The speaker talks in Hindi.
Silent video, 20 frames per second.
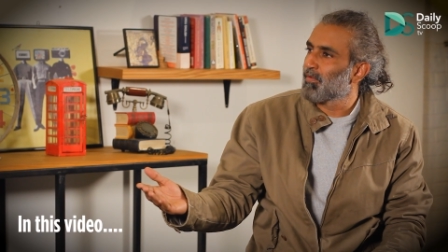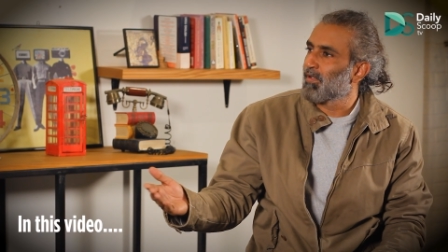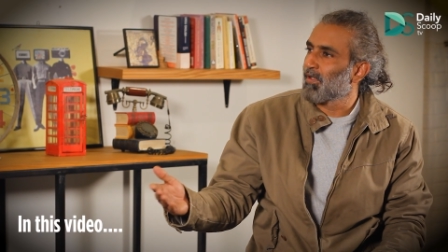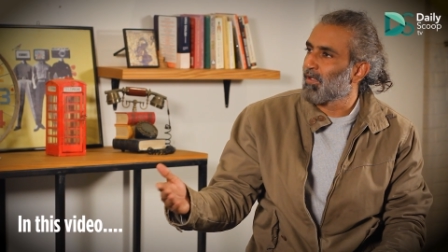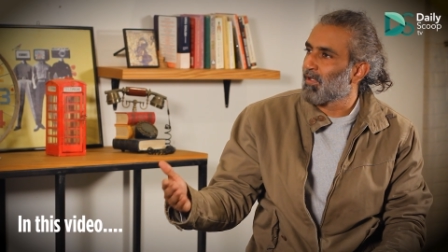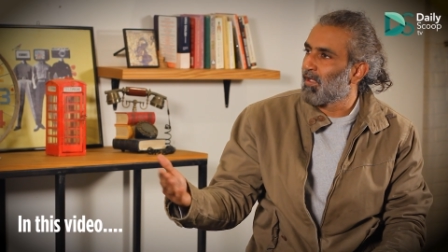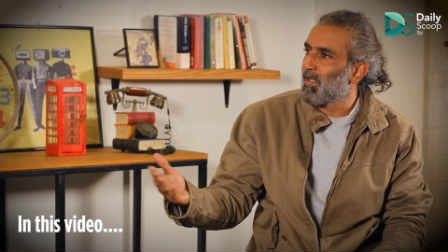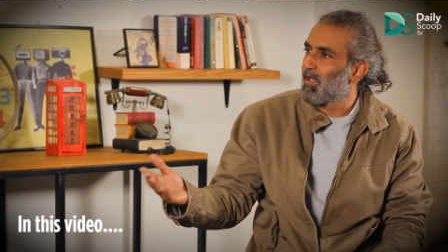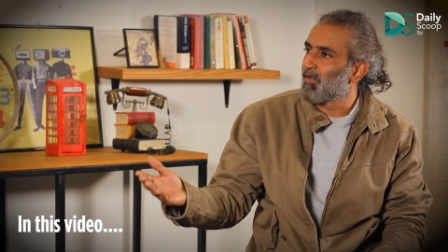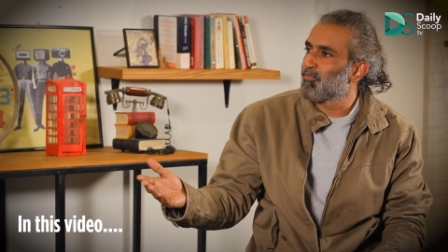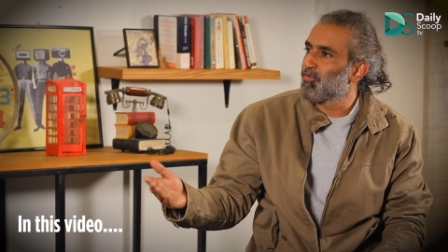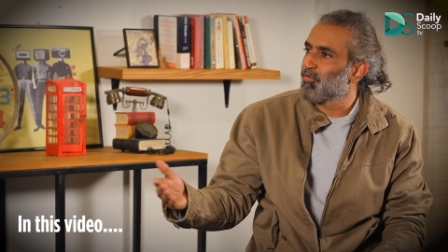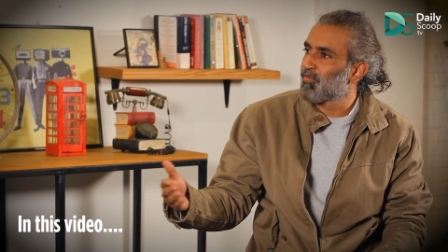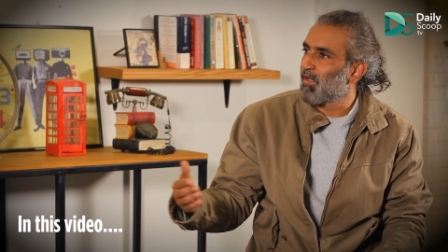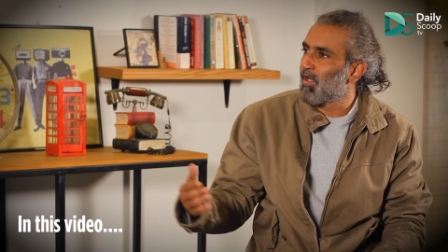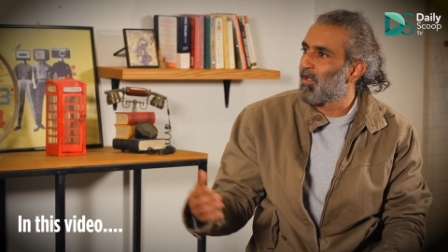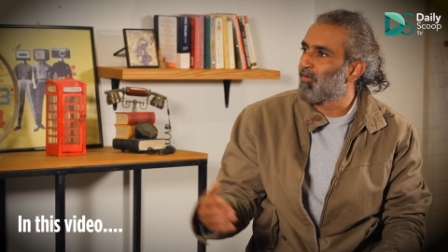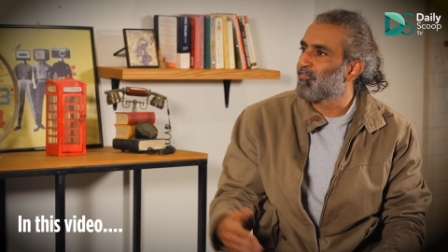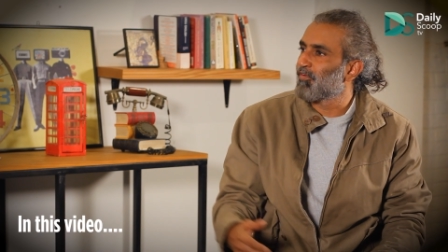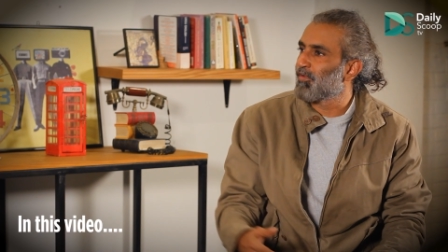के ख़िलाफ़ जो
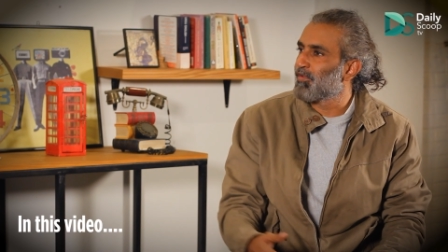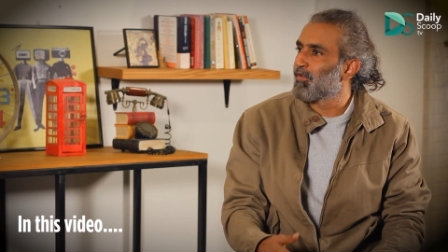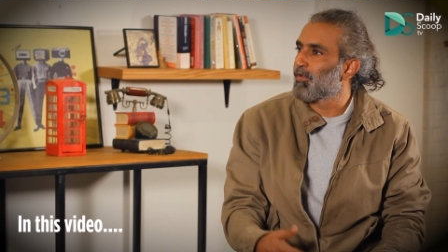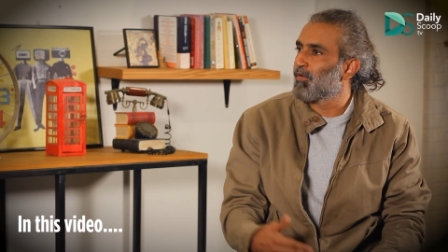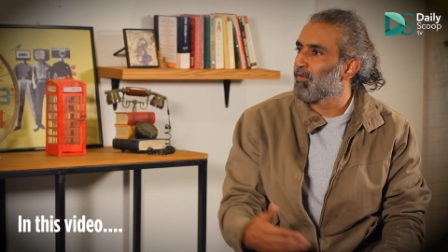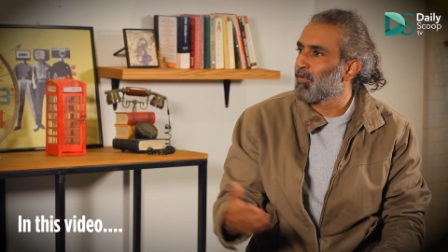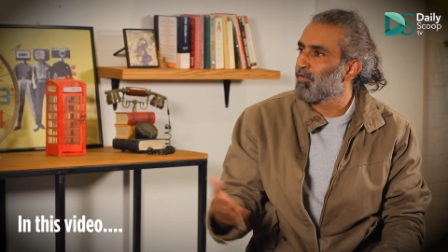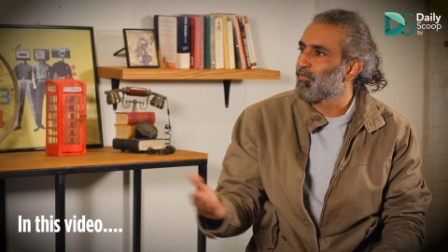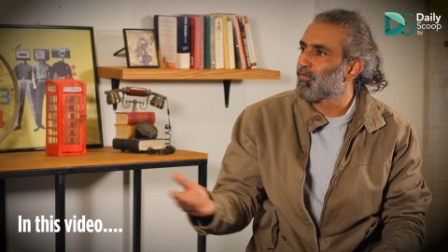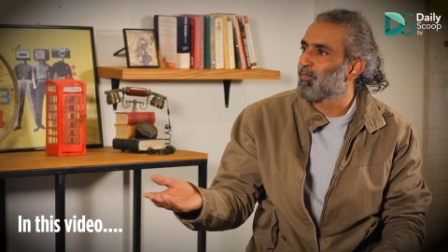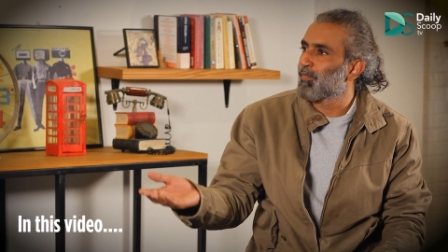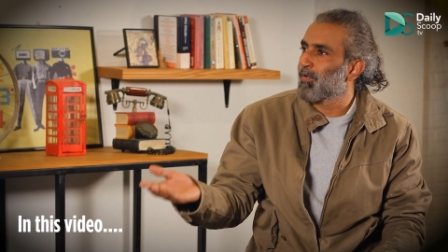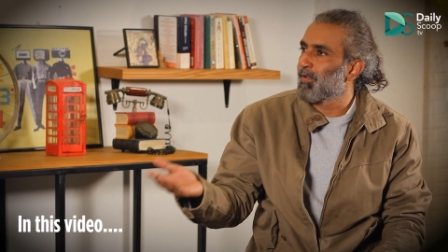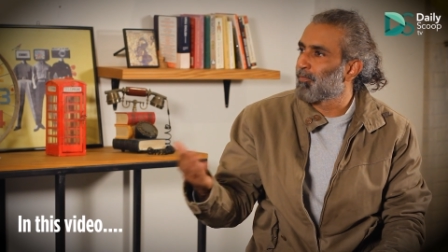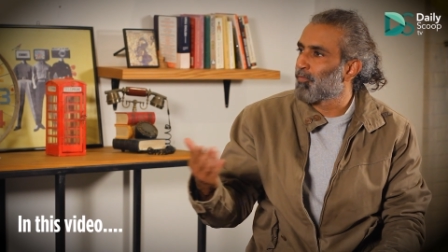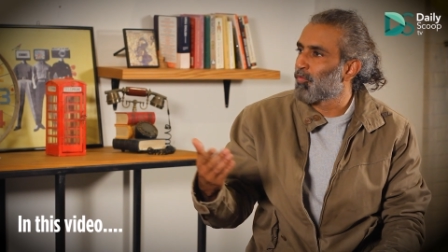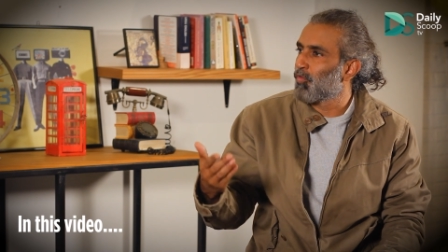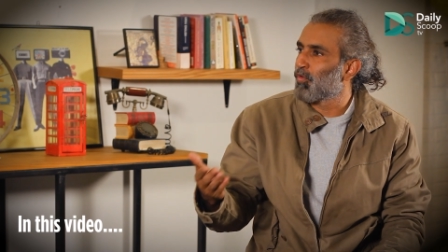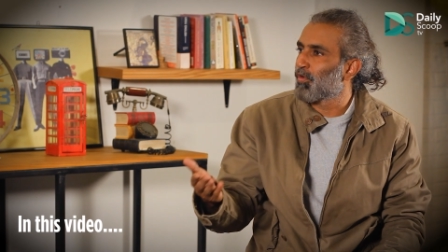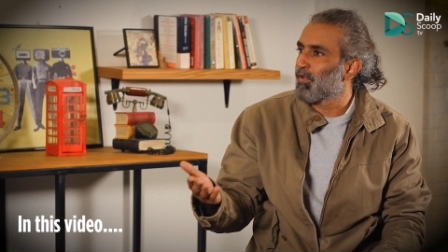सहाफ़ी जिन्होंने
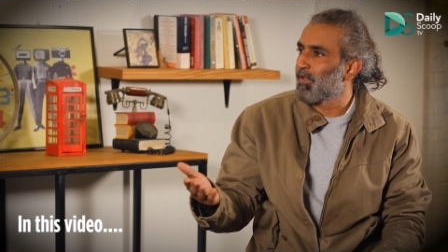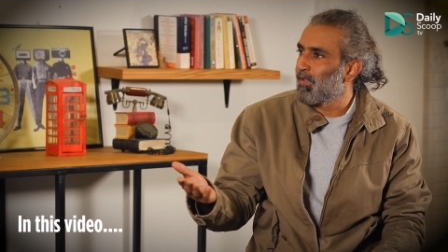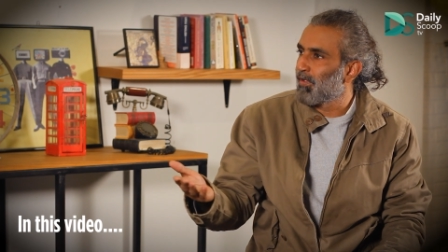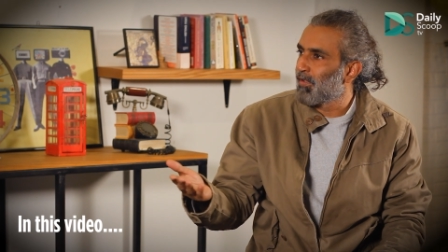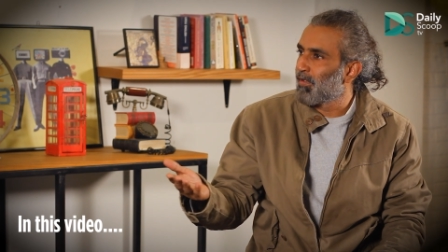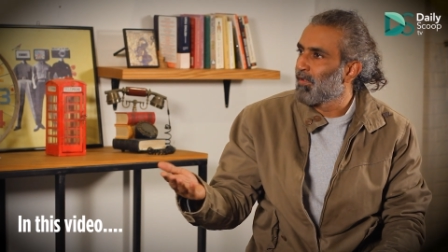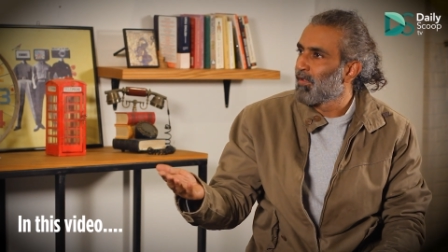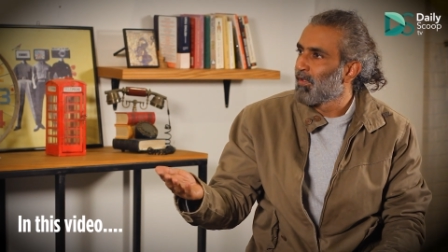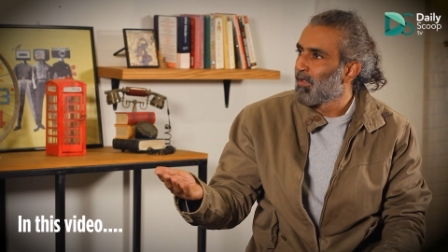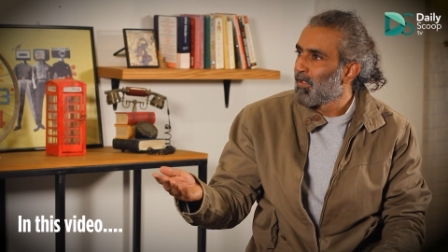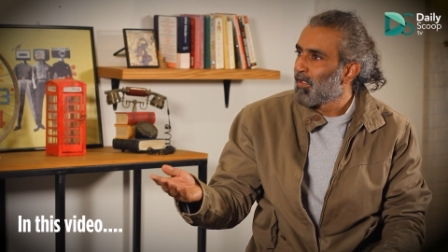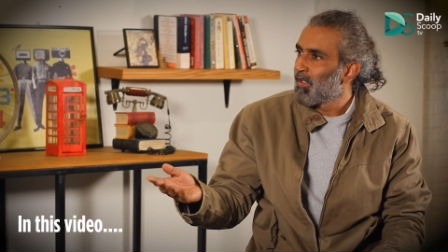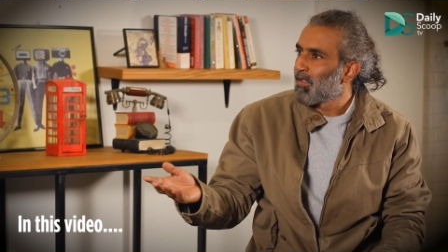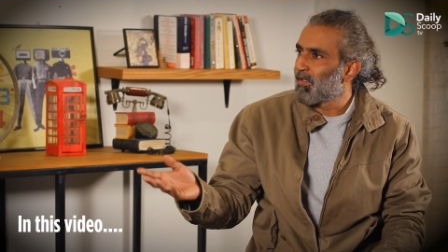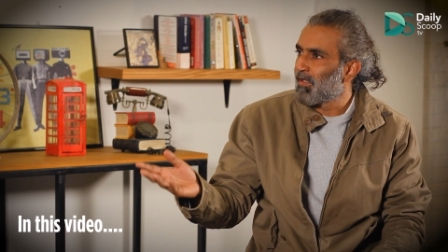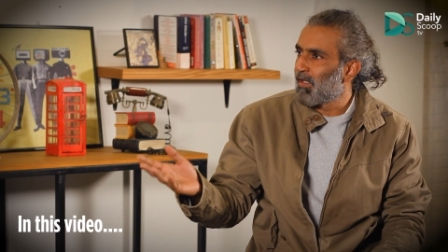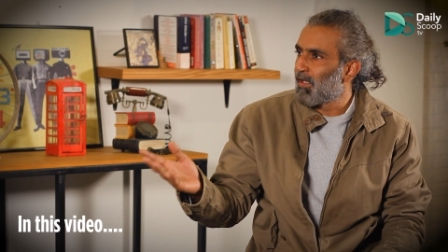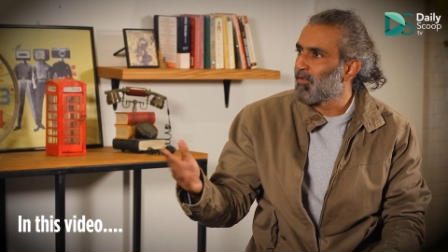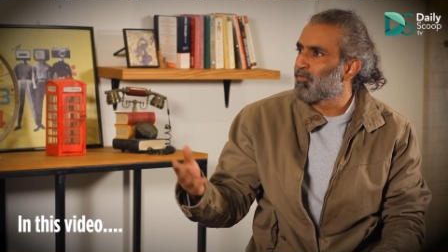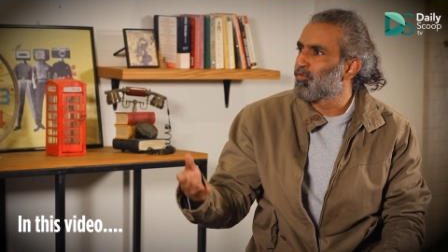सुप्रीम कोर्ट की
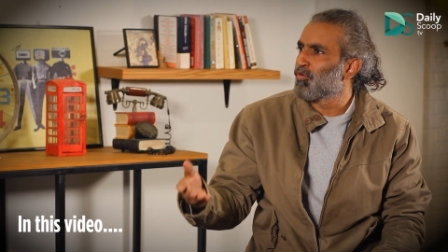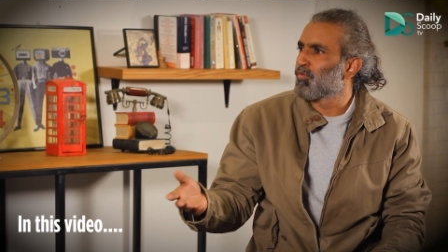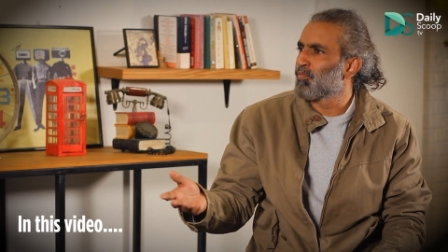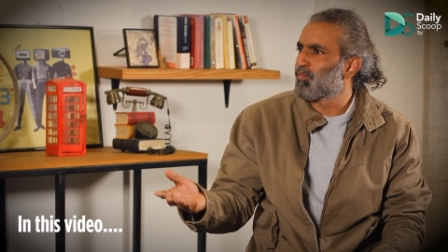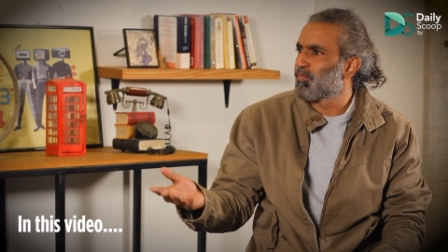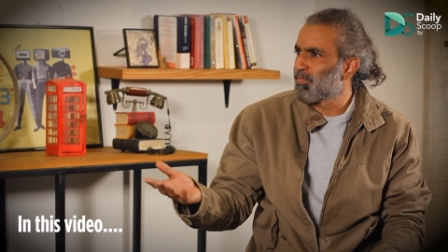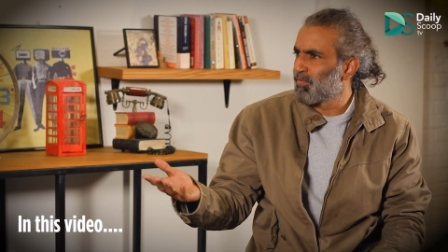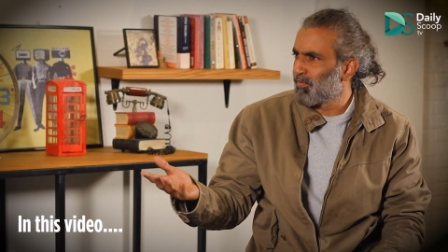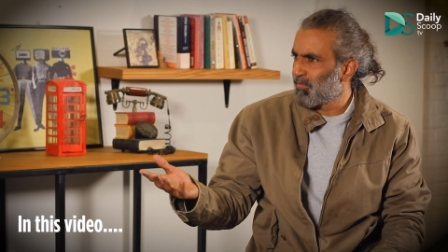या जो